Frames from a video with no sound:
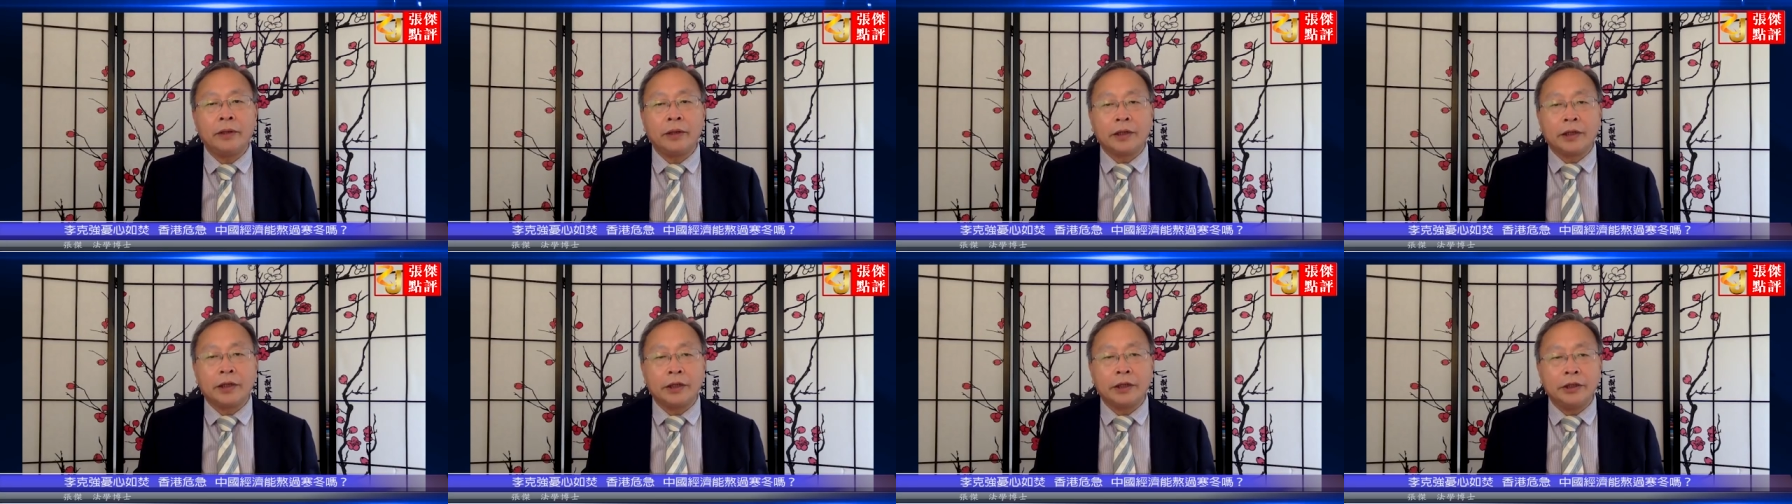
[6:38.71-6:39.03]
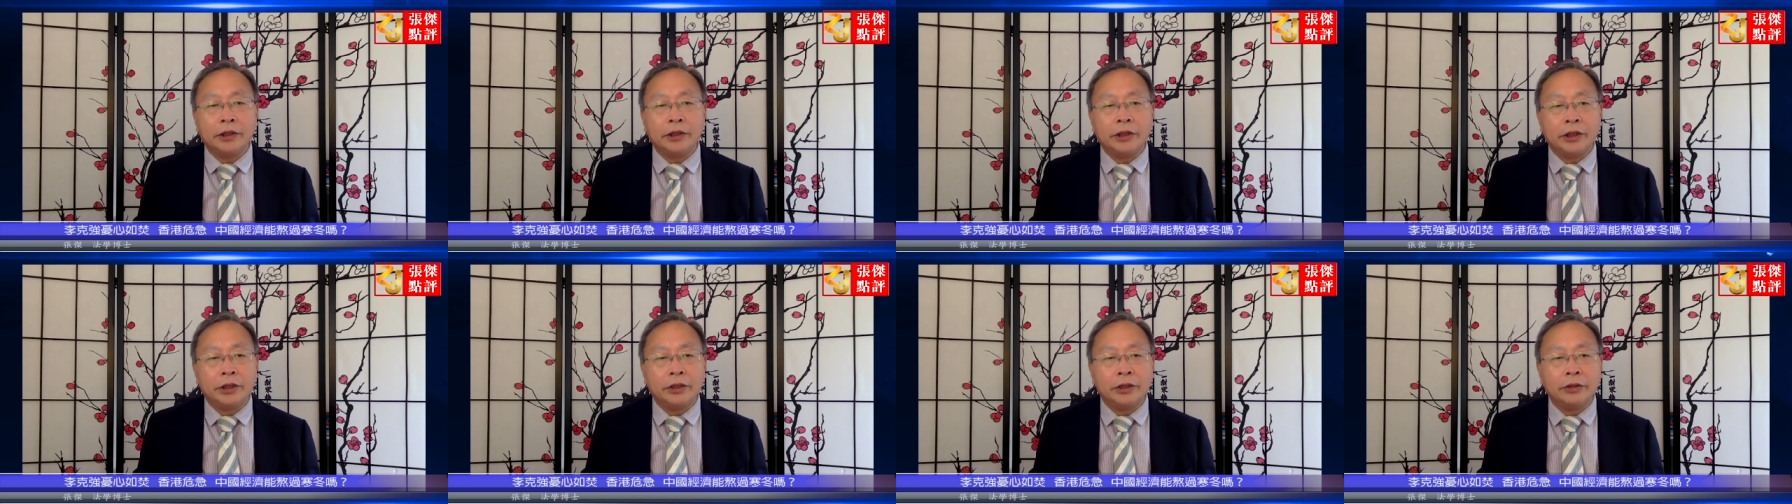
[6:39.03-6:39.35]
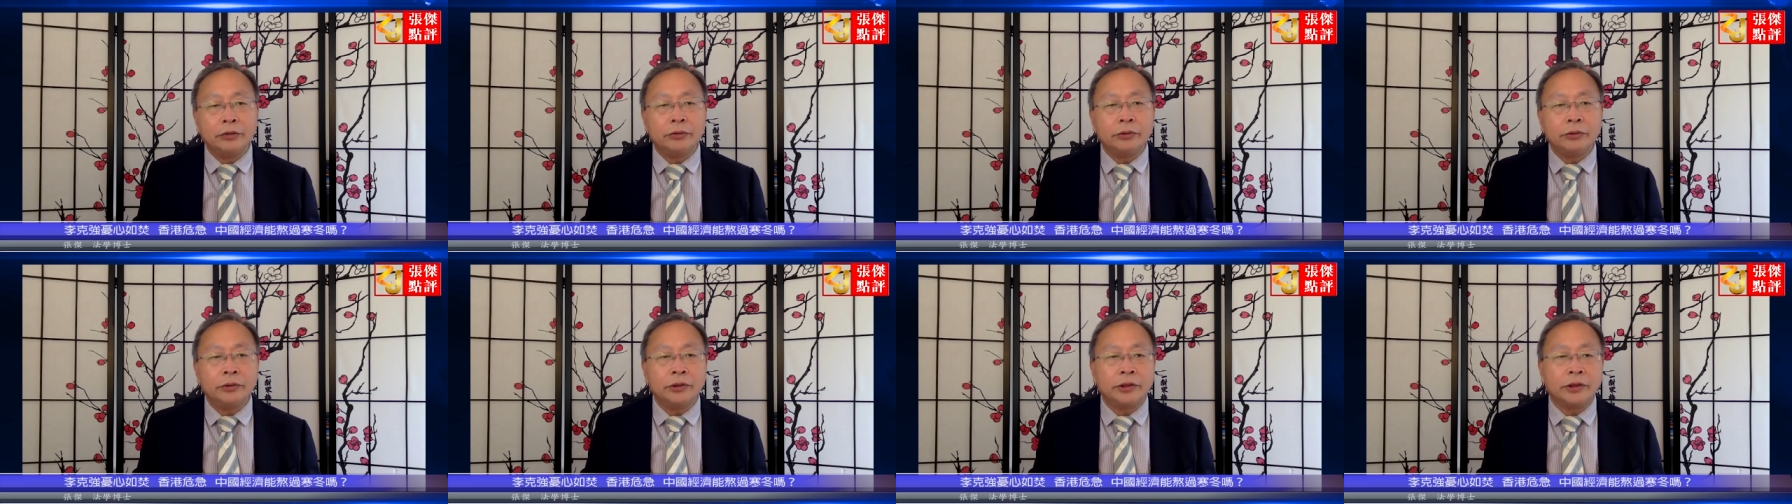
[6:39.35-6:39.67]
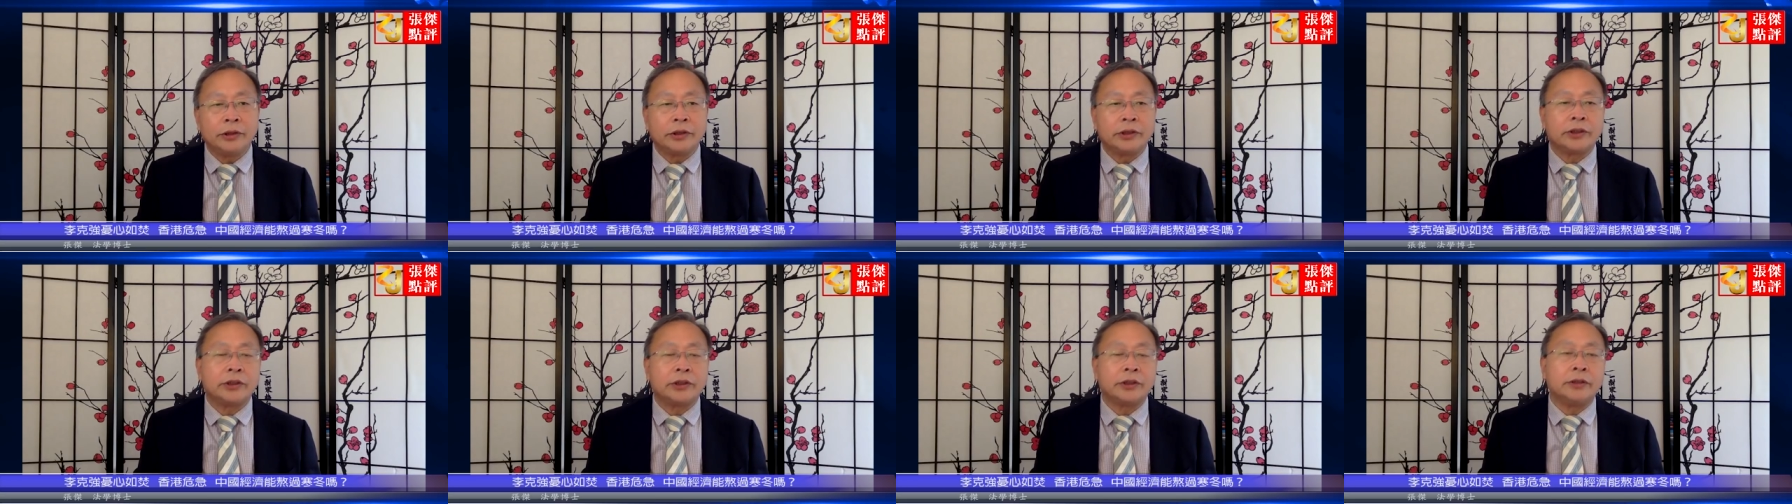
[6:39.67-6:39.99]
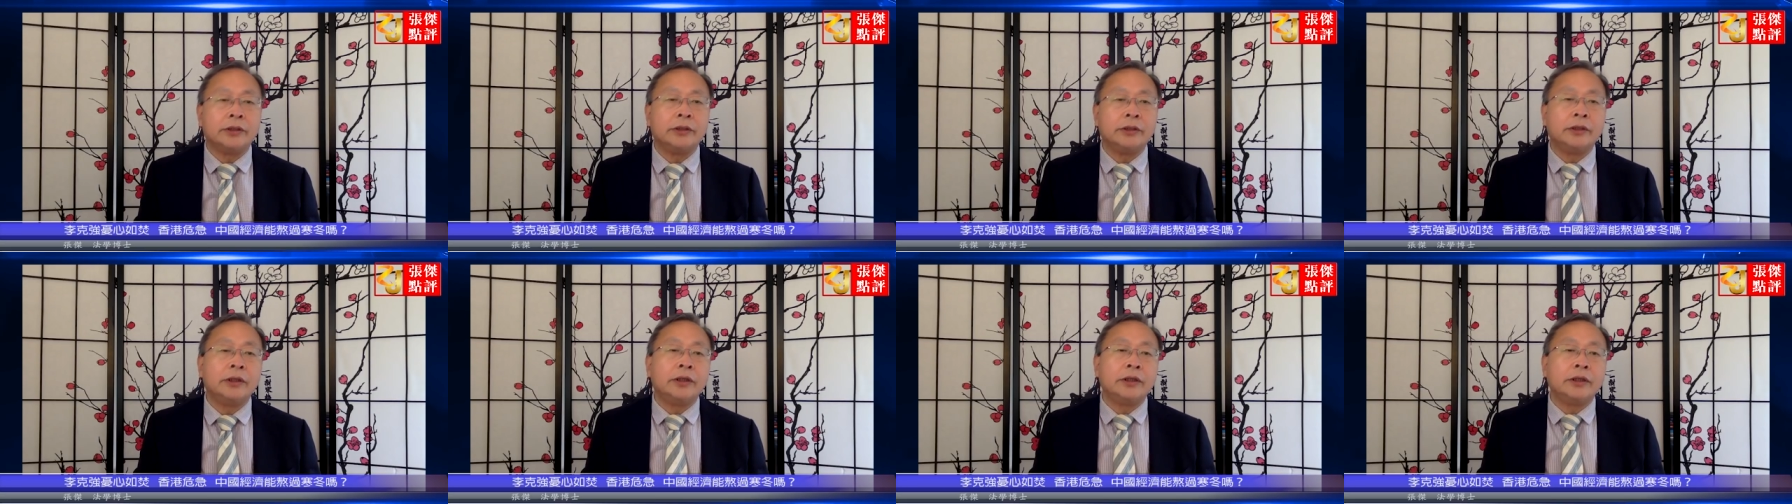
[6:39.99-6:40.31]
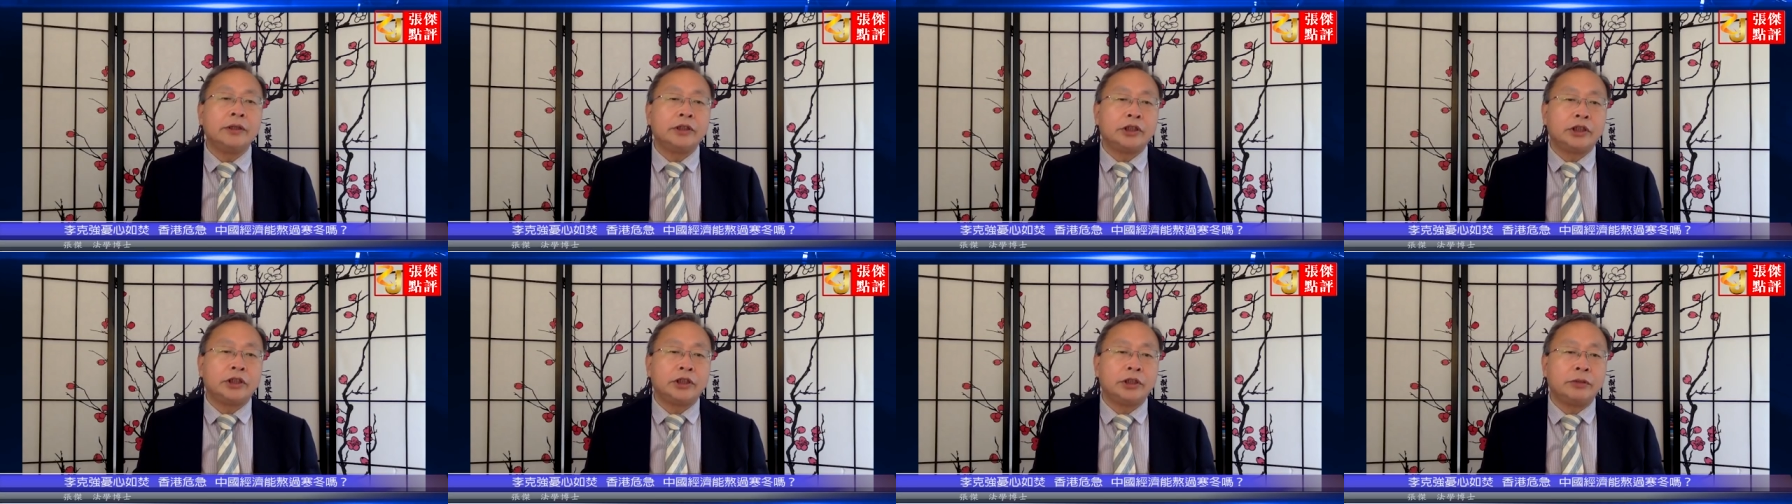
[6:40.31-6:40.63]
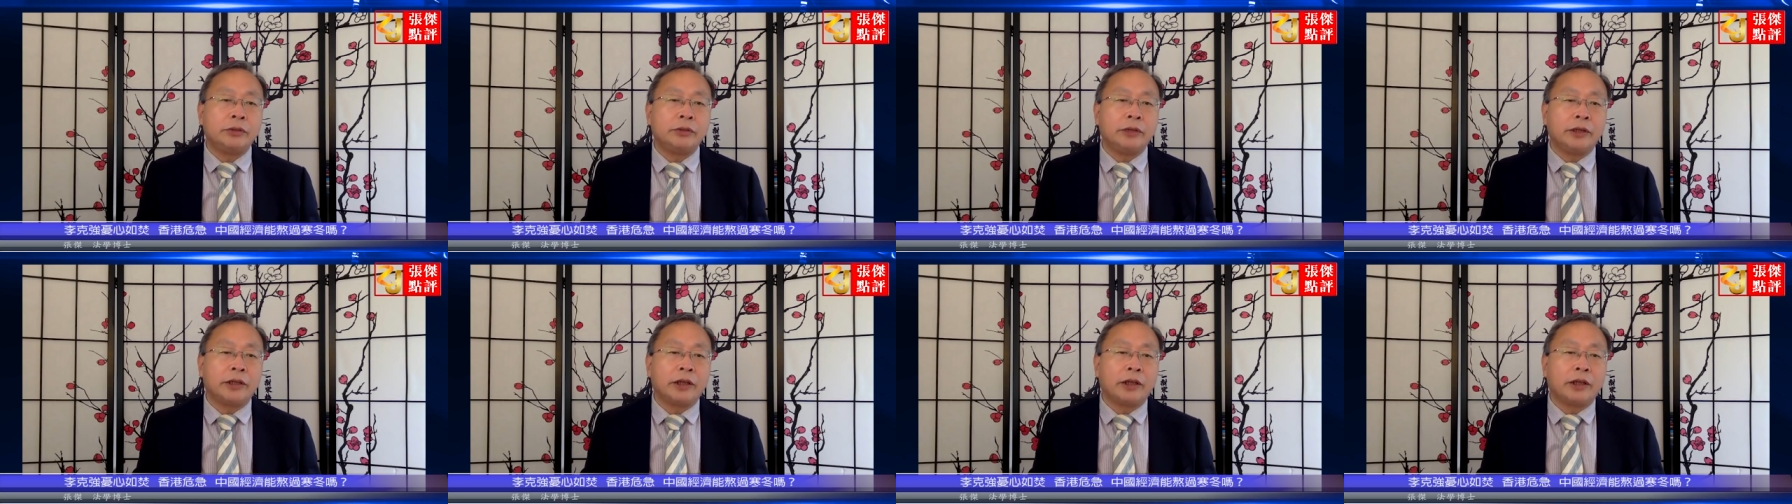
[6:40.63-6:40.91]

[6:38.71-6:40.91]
更严峻的是，七月